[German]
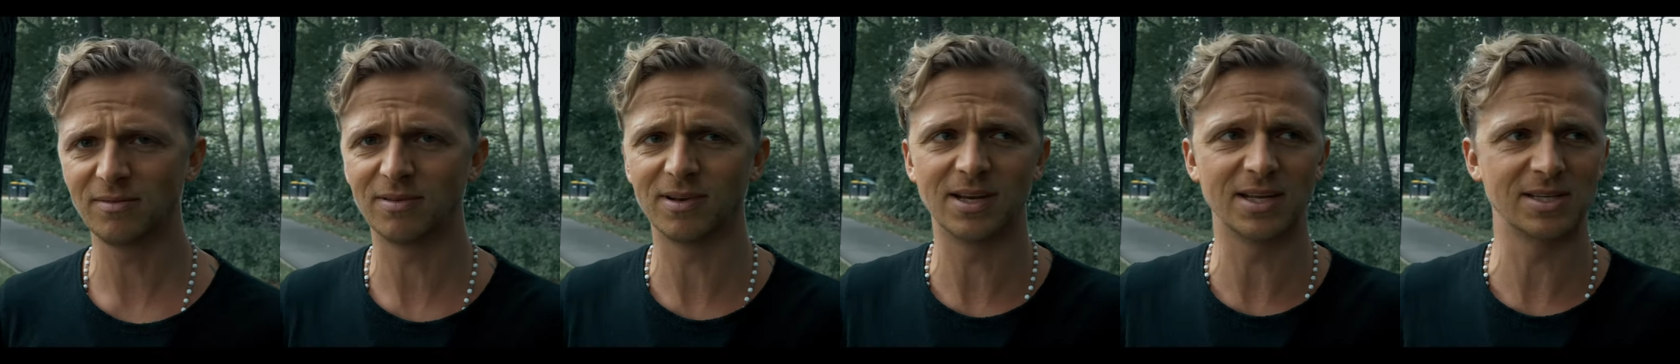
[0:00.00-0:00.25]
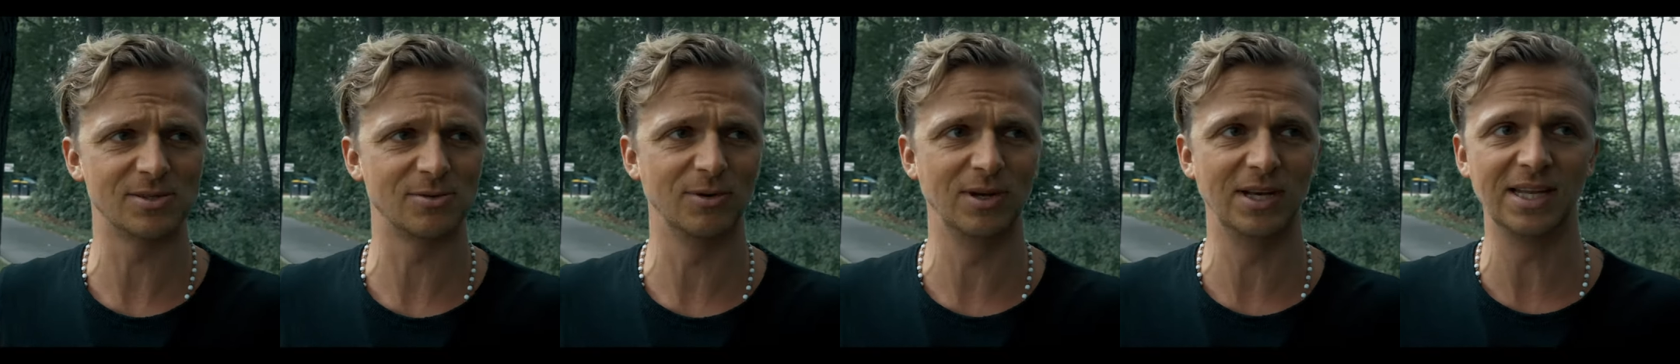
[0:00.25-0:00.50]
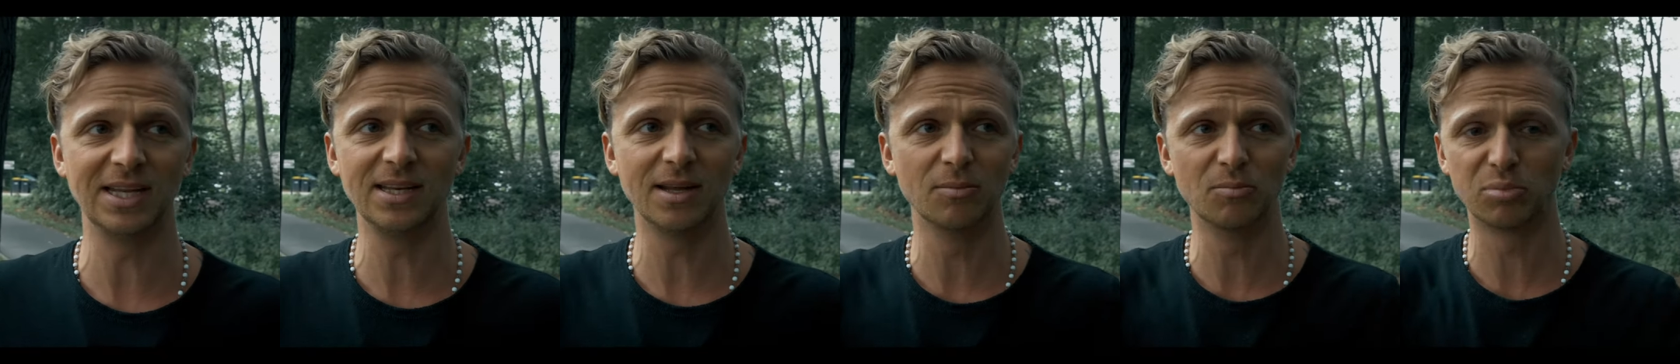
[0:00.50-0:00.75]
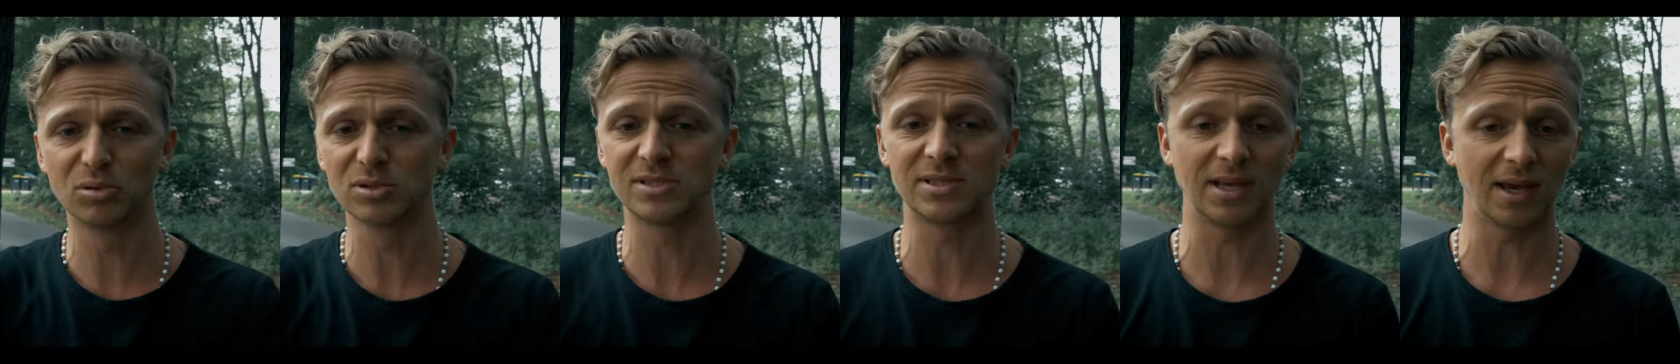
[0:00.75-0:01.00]
Wenn da so ein
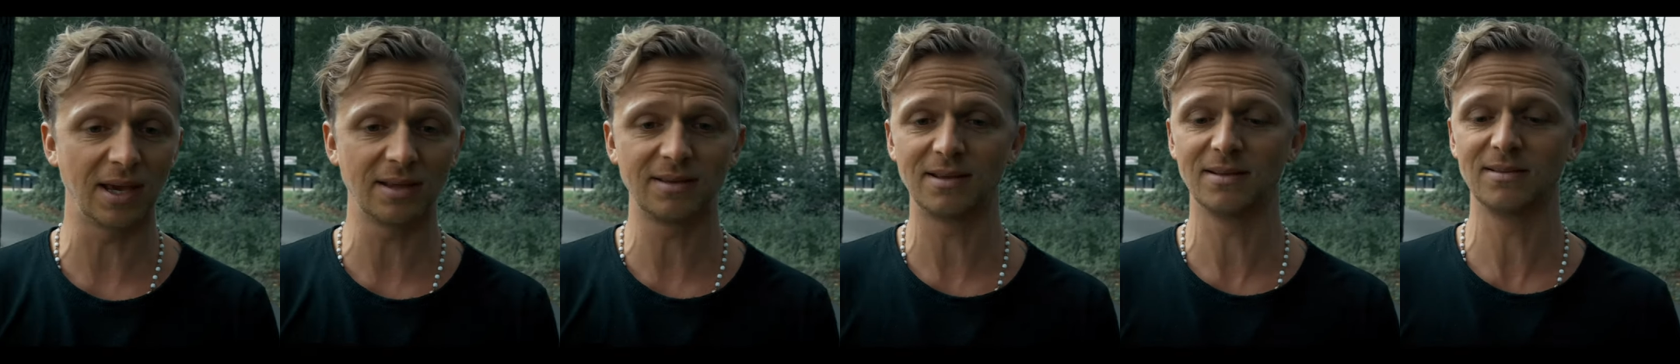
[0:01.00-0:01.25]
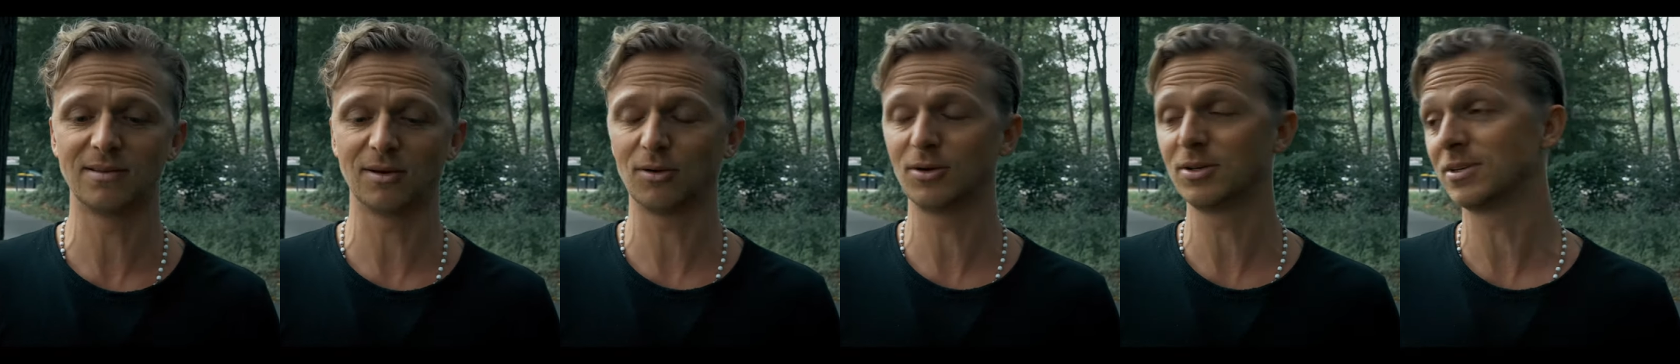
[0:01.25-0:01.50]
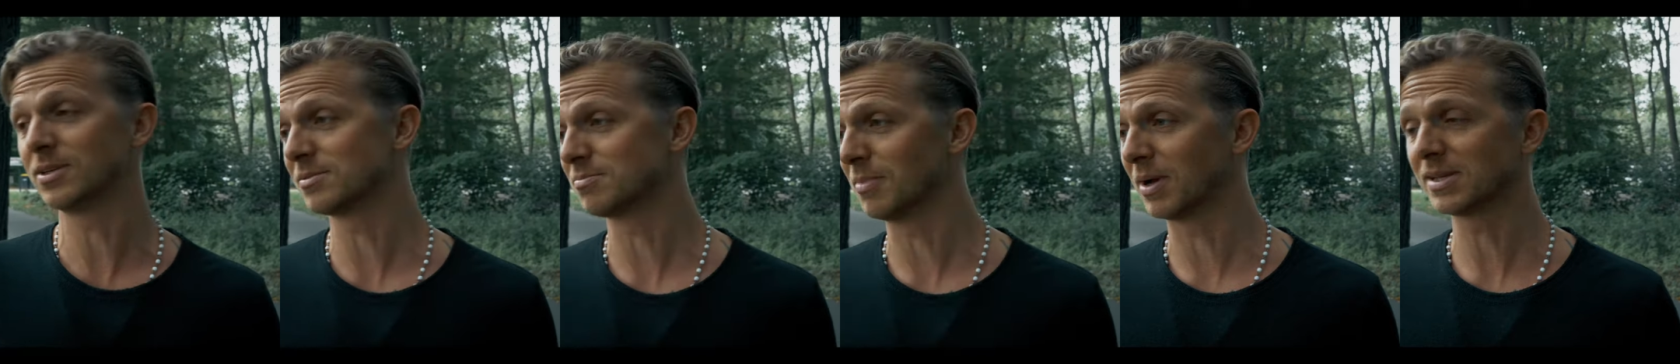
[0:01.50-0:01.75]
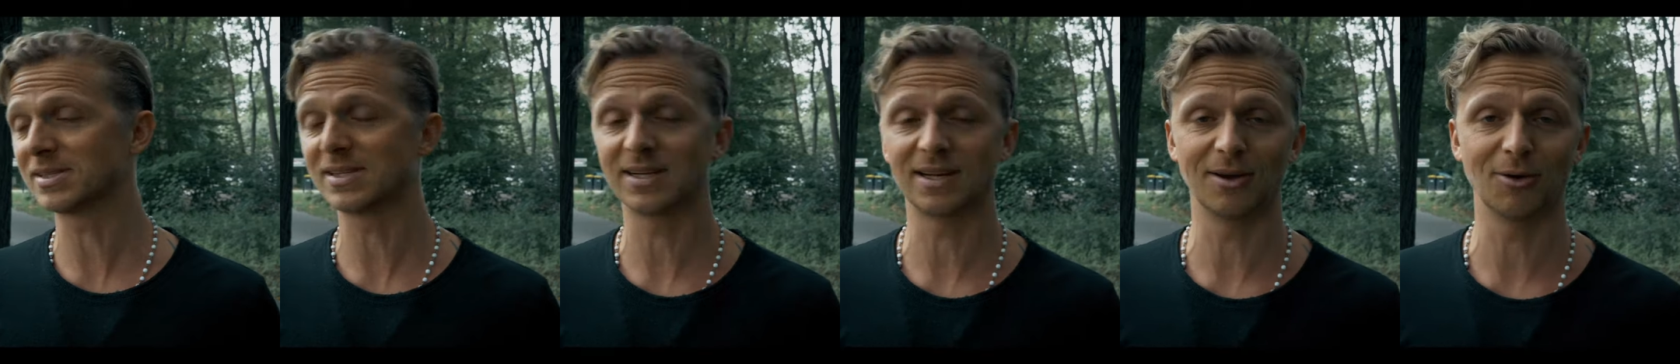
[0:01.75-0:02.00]
Linienbus direkt hinter euch ist,
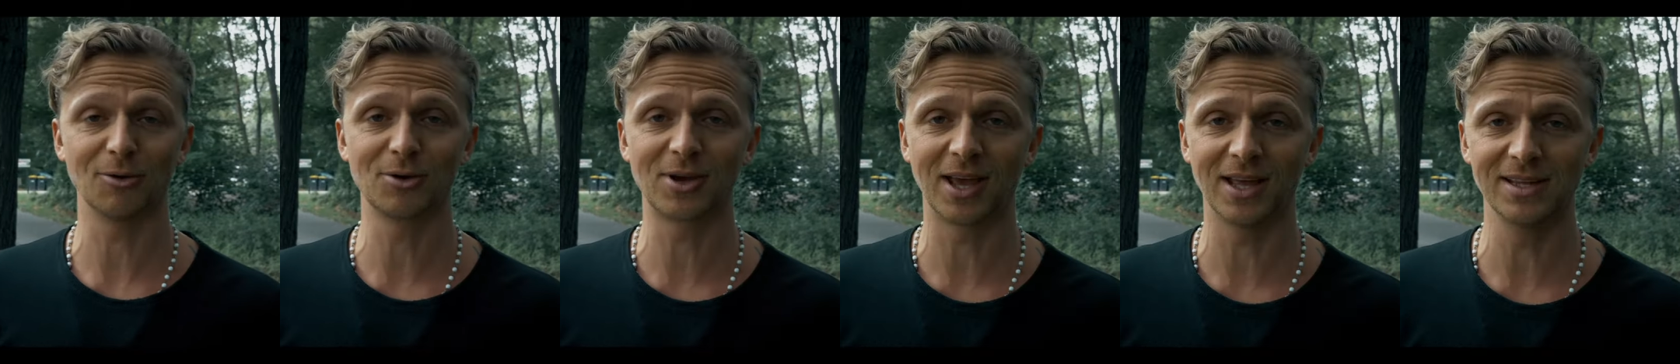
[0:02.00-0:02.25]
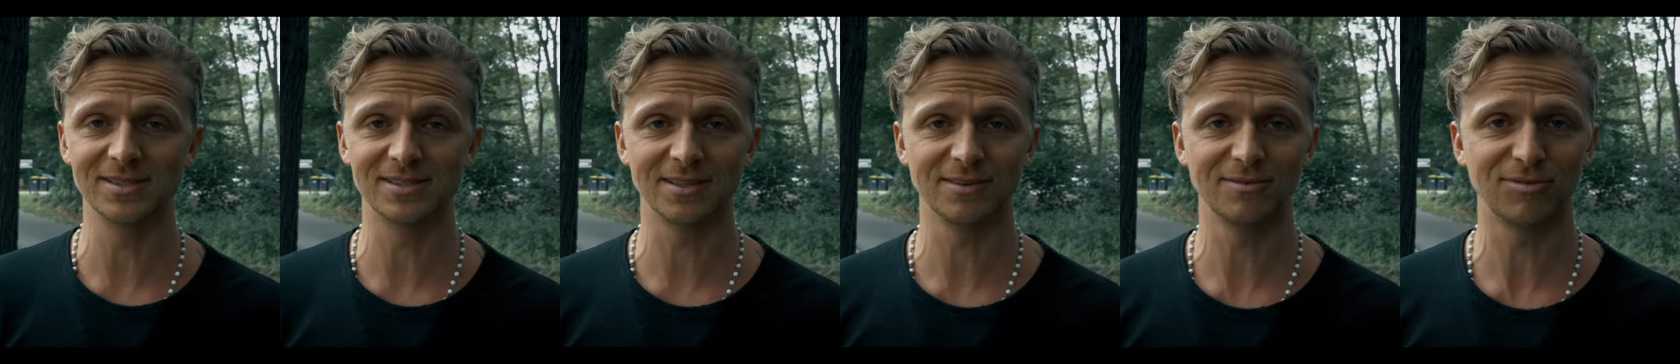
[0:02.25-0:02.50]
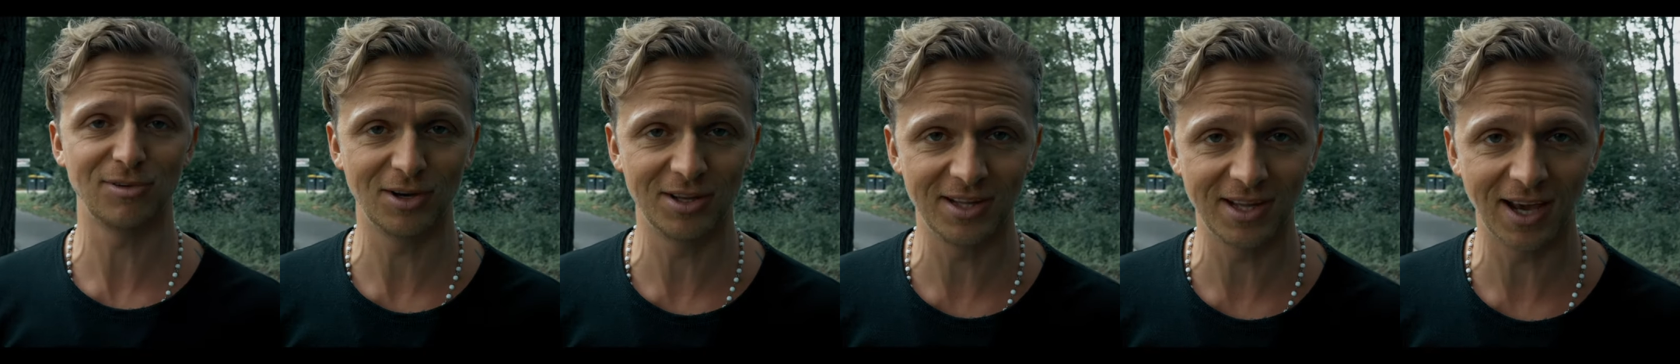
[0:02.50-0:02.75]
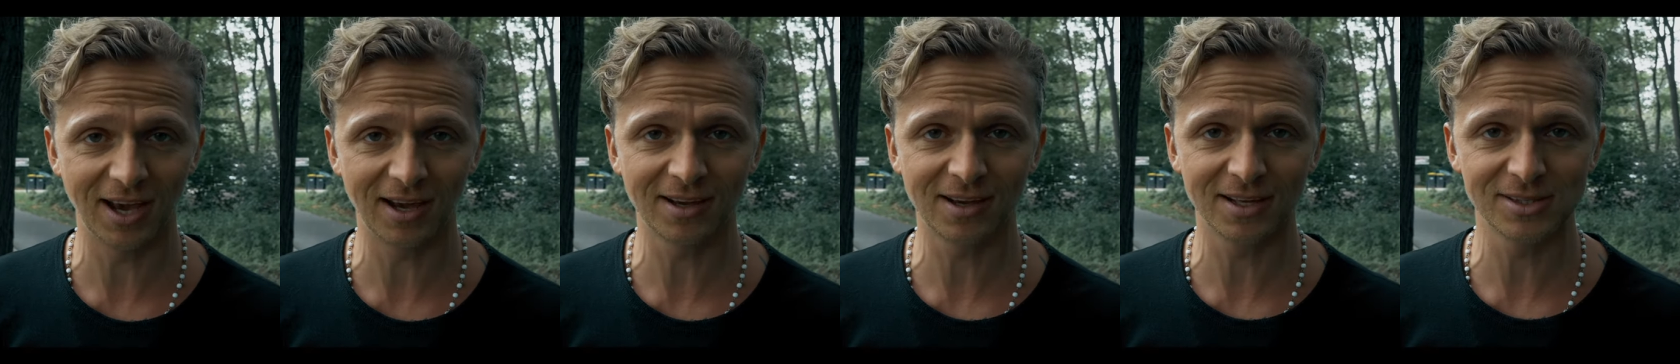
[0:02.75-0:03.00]
macht es halt auch keinen Sinn, voll in
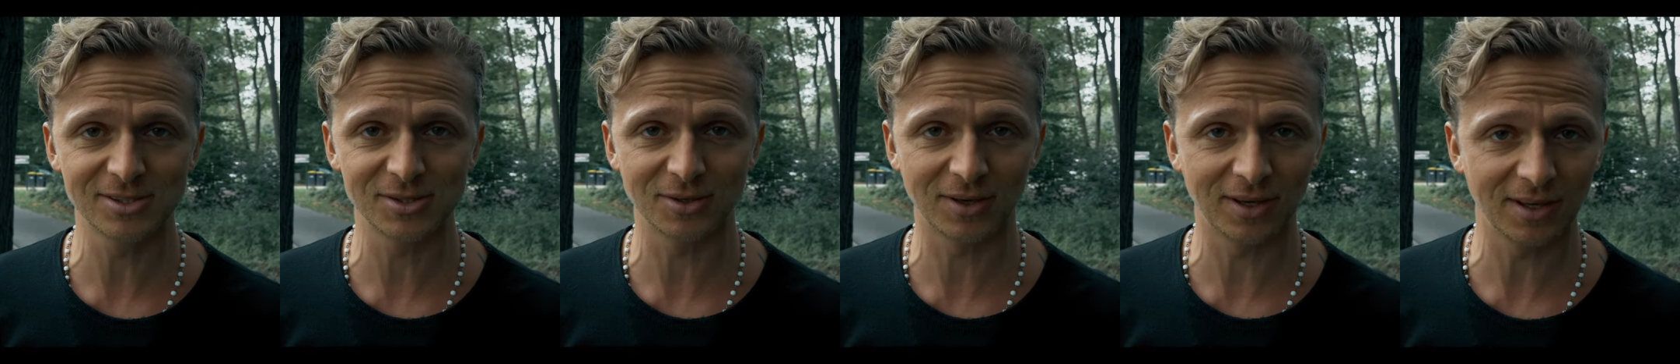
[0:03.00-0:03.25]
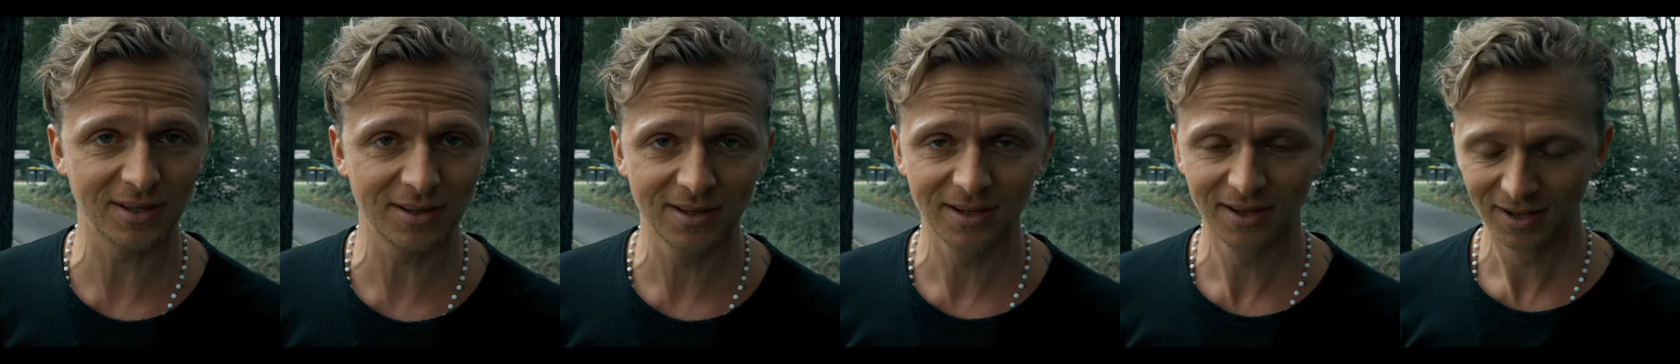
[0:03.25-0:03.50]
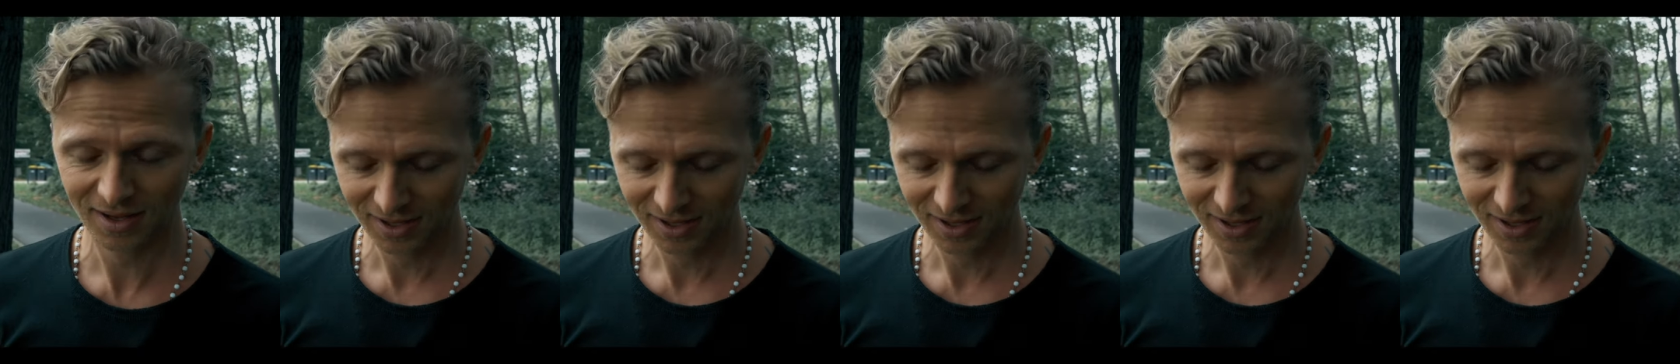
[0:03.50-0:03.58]
die Anker zu gehen.